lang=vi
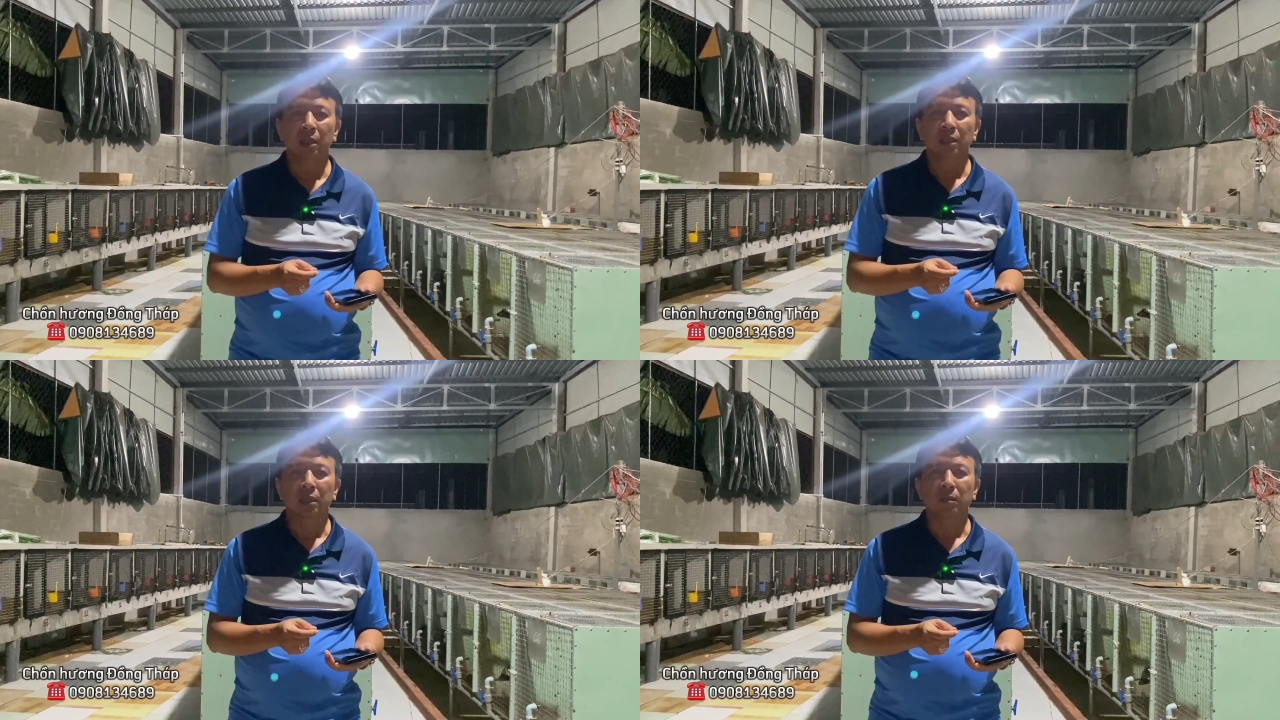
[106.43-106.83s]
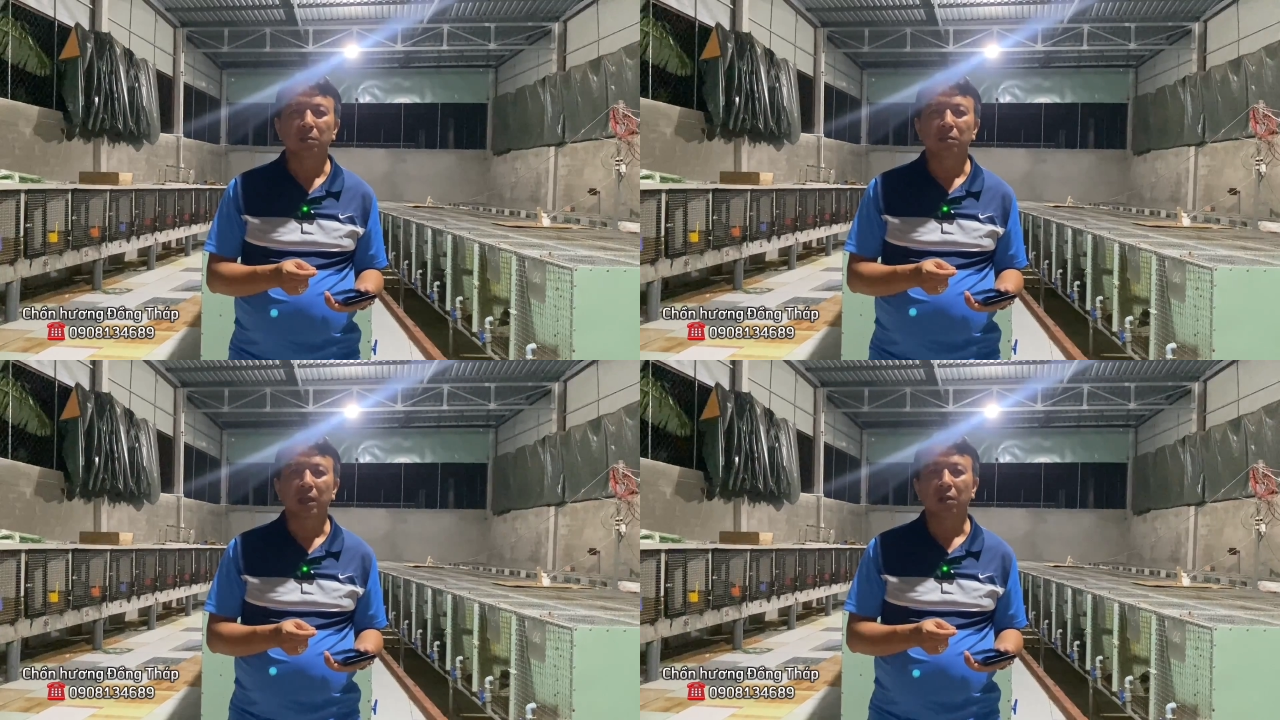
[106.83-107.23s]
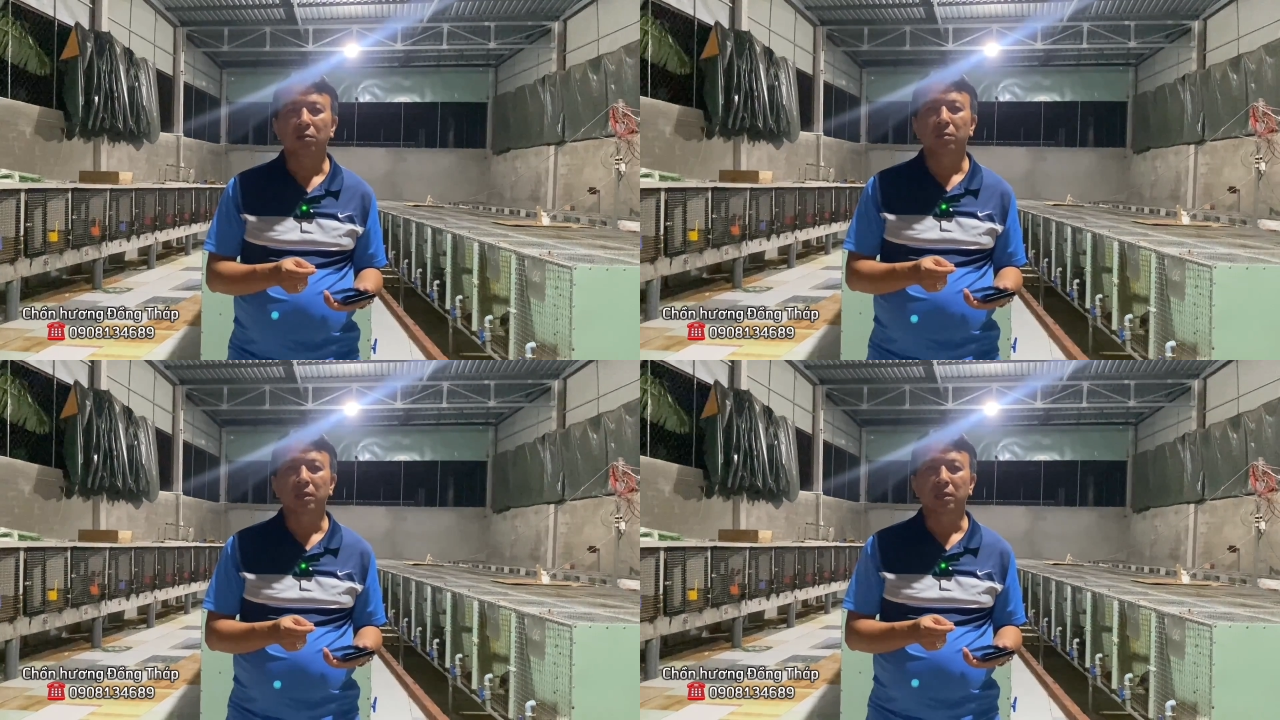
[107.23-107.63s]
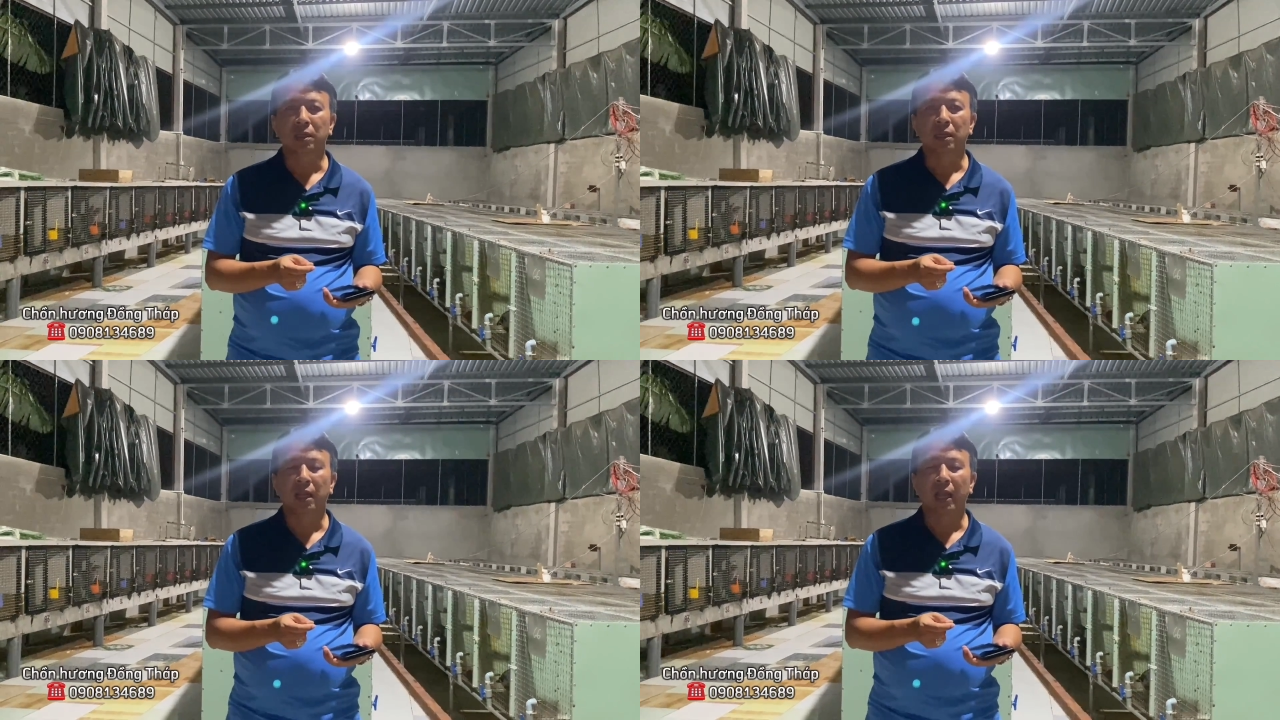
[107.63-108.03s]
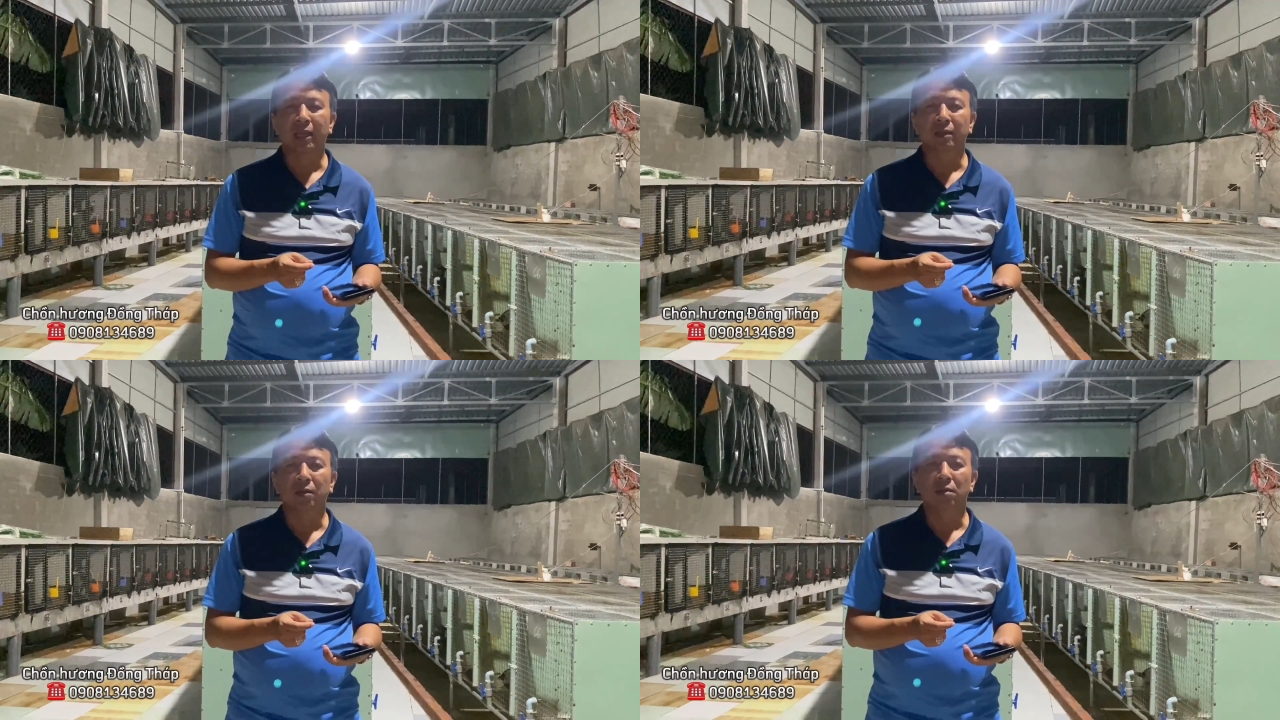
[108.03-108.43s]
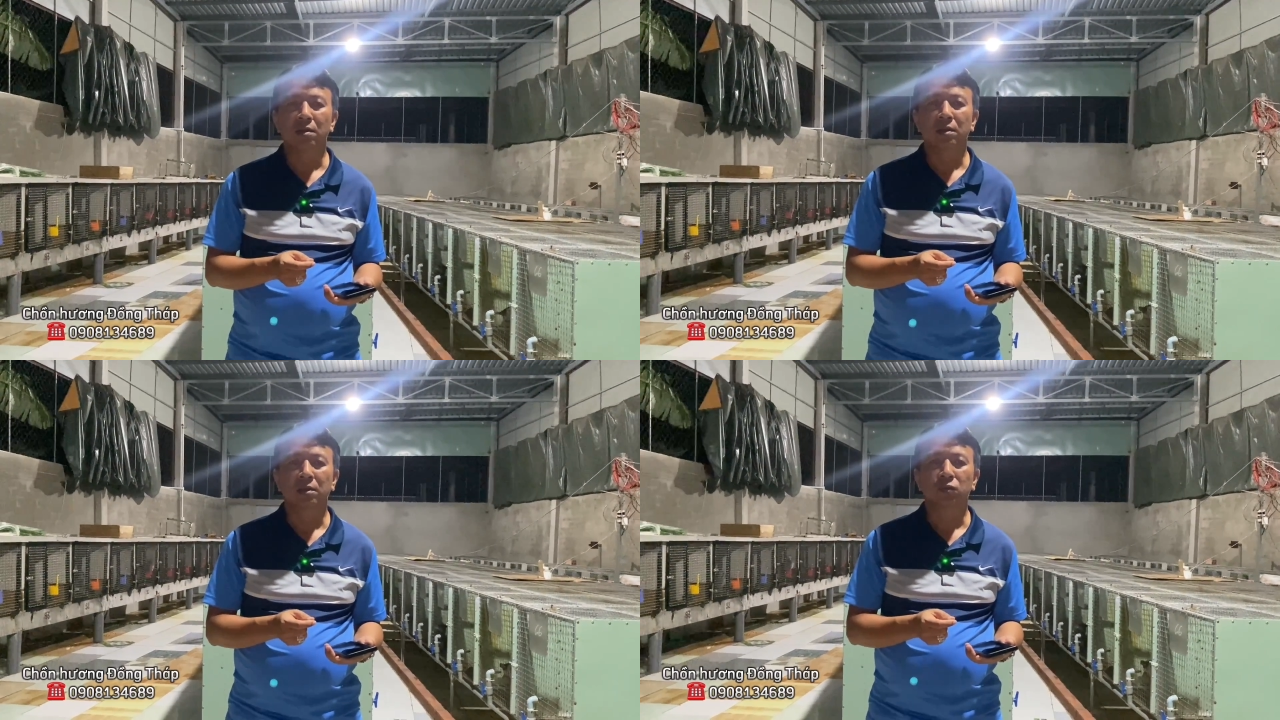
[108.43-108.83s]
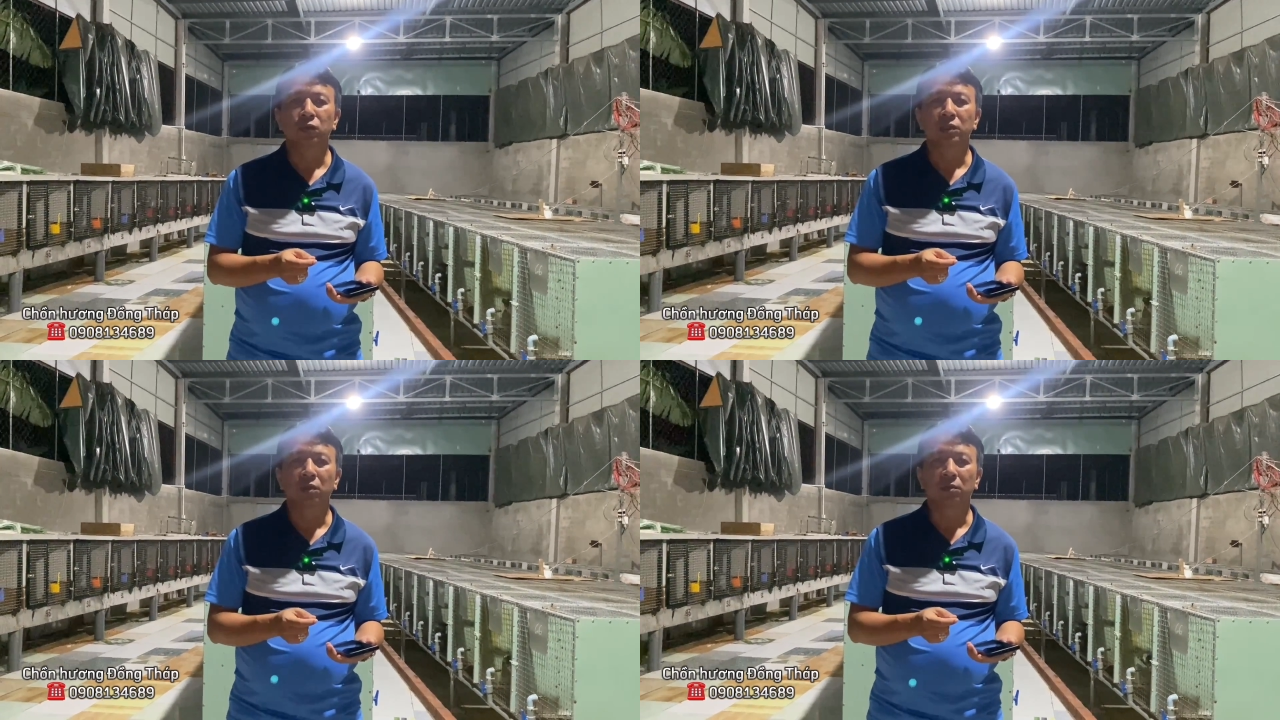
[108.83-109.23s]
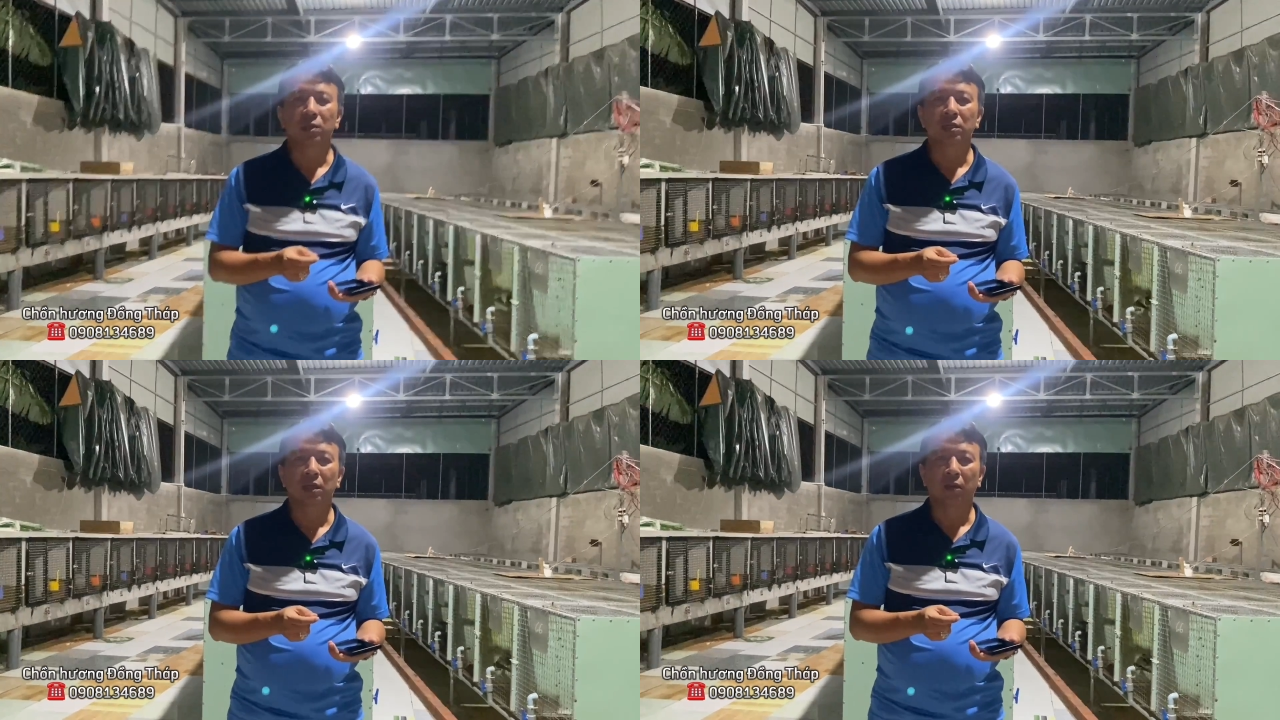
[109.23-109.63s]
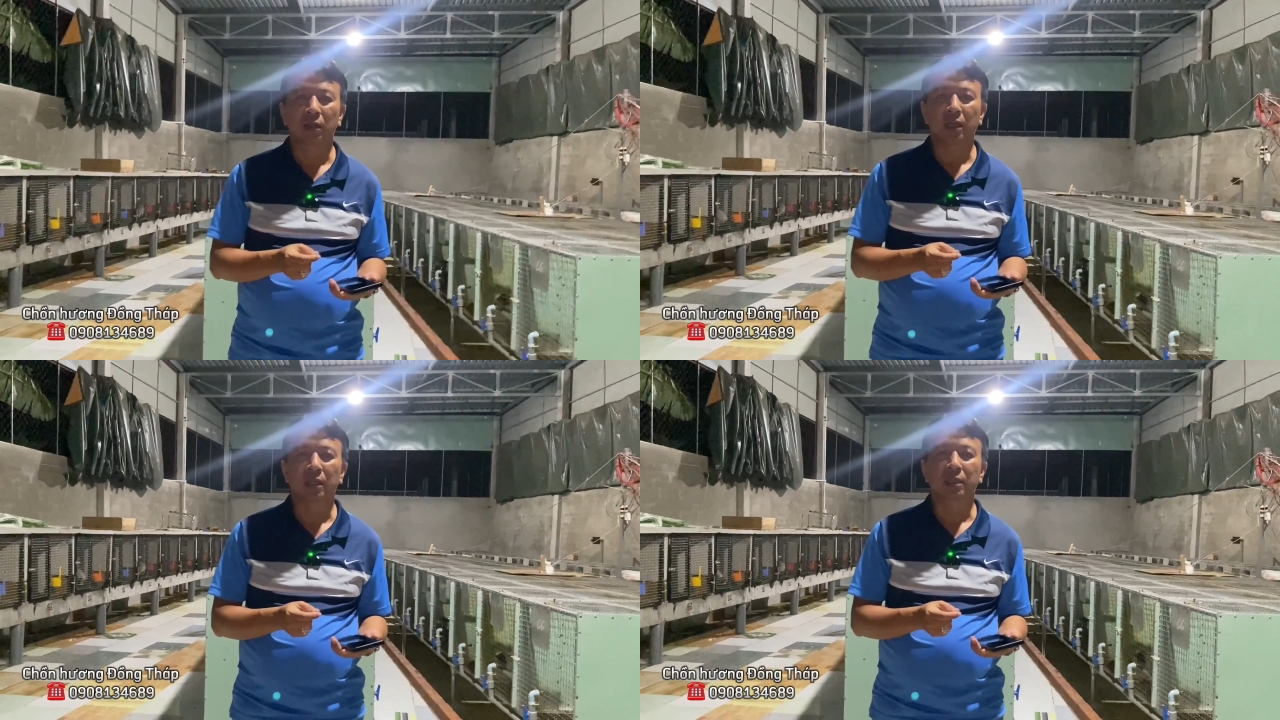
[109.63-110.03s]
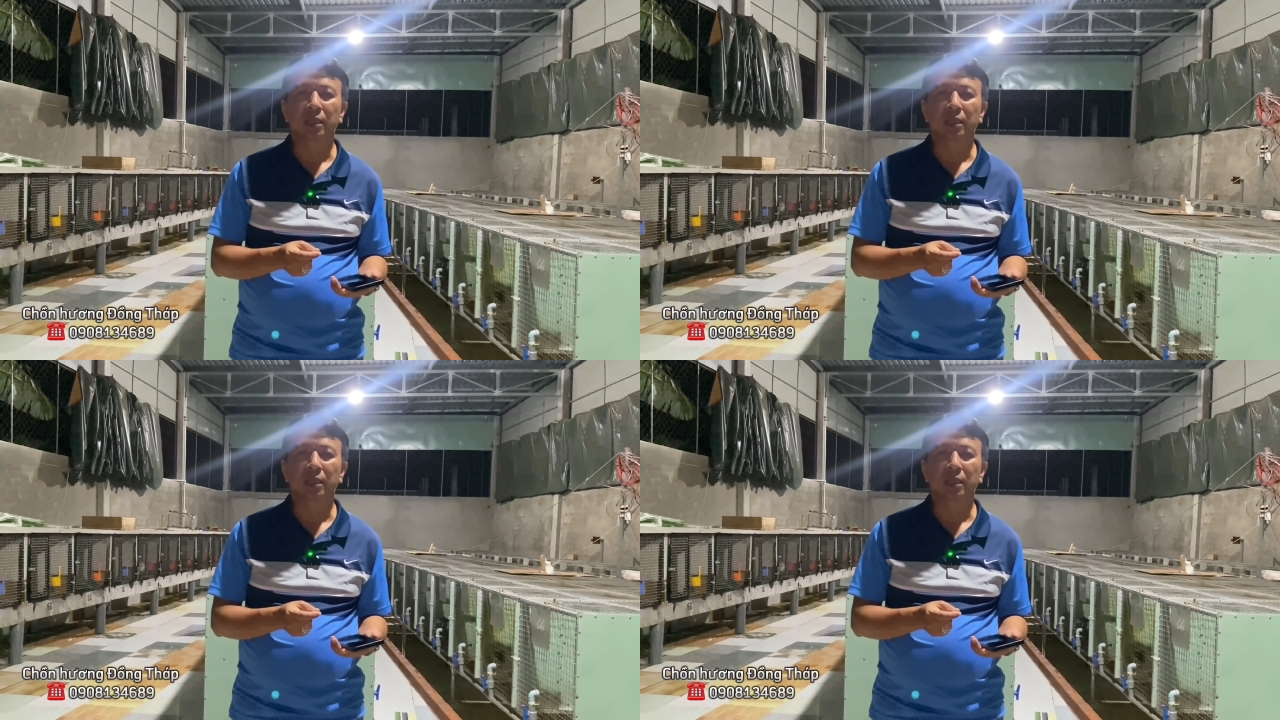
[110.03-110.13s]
thì mong bà con mình á, ai có nuôi chồn hương rồi á